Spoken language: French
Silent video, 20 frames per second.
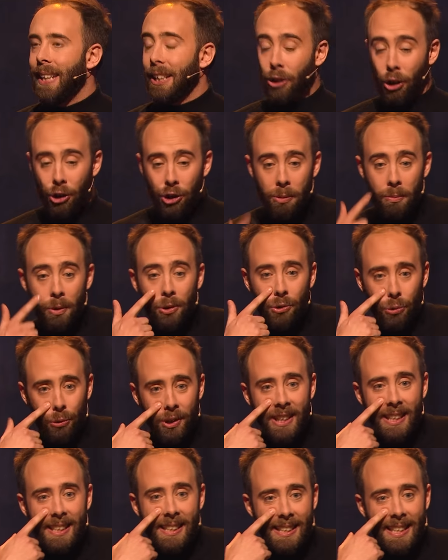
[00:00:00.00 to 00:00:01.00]
Quand je me
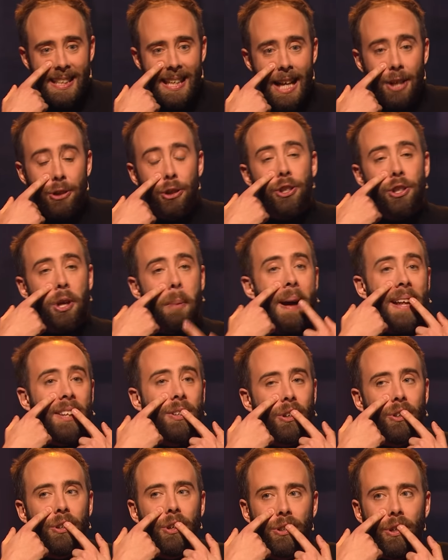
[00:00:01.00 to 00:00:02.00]
touche ici, là, je sens ma
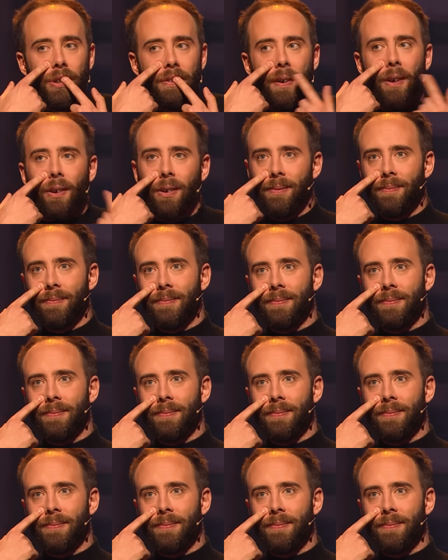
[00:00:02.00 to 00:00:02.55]
dent de devant.